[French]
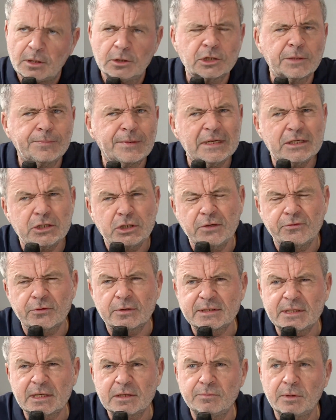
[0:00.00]
j'ai pas les chiffres
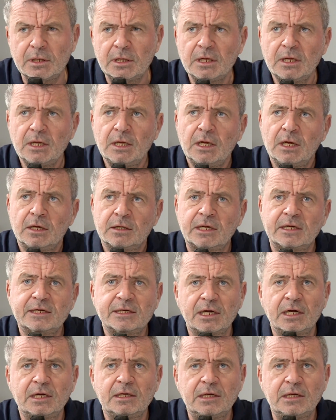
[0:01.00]
en tête, mais quelqu'un,